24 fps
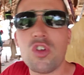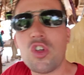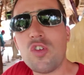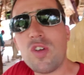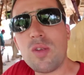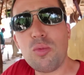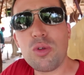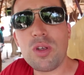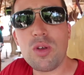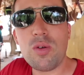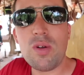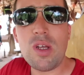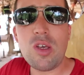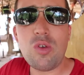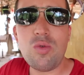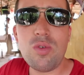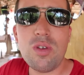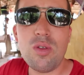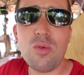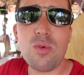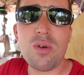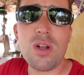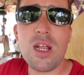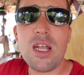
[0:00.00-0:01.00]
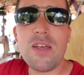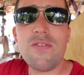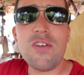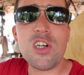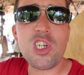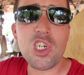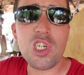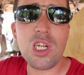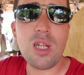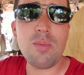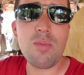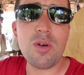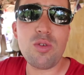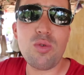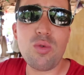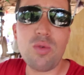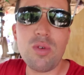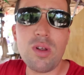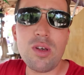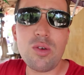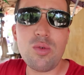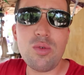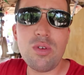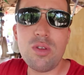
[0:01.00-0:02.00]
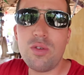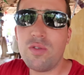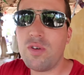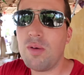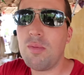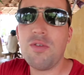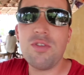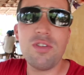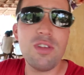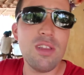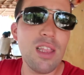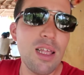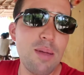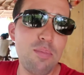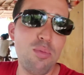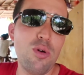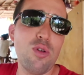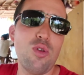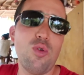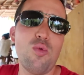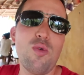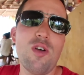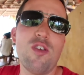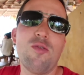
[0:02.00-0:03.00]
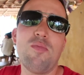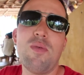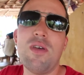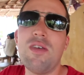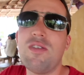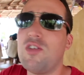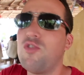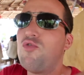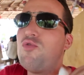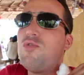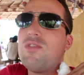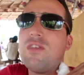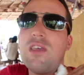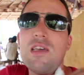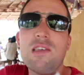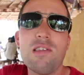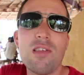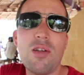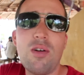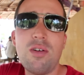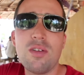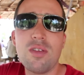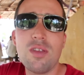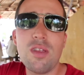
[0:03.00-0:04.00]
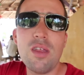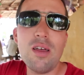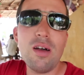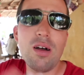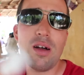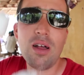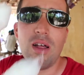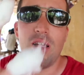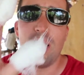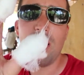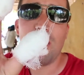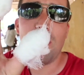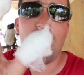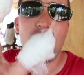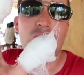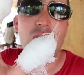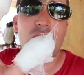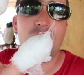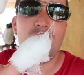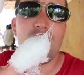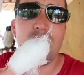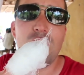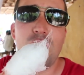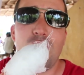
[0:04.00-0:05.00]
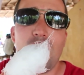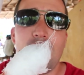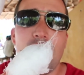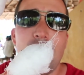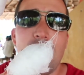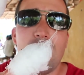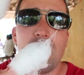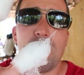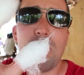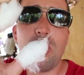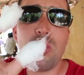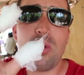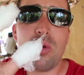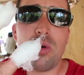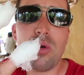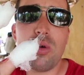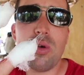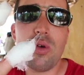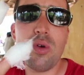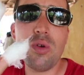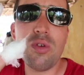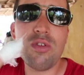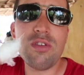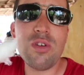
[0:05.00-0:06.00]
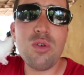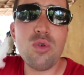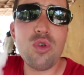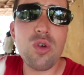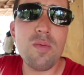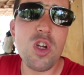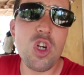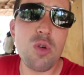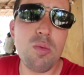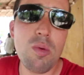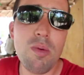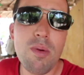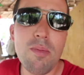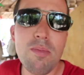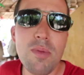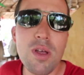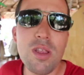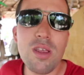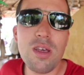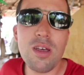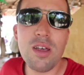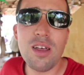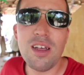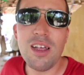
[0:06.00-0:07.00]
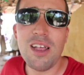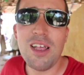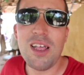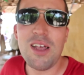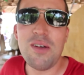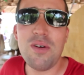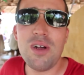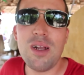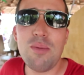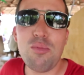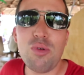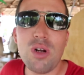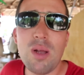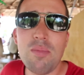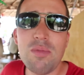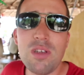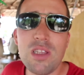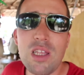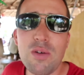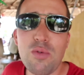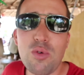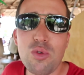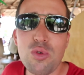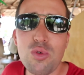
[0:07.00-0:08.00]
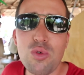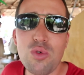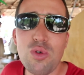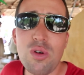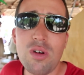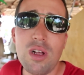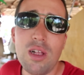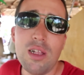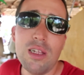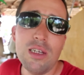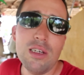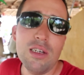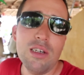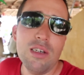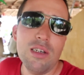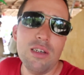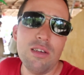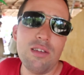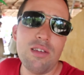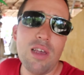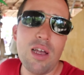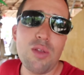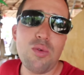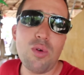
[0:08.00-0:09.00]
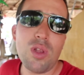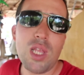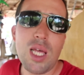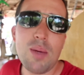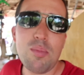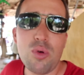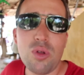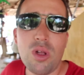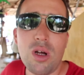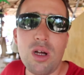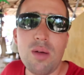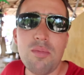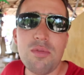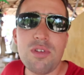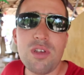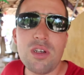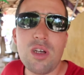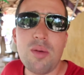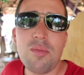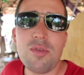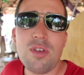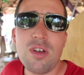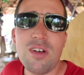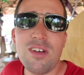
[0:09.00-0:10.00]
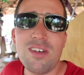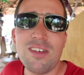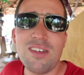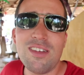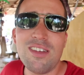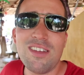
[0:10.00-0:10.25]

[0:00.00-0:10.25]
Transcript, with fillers: Je vais te montrer dans la cuisine. Donc là, il va chercher les poissons dans la cuisine. Enfin bref, c'est n'importe quoi ce pays. C'est juste extraordinaire. Regardez, donc là, pendant une semaine, je peux même baigner. Voilà pour la petite aventure. Ça a tourné un peu de rame, c'est comme ça.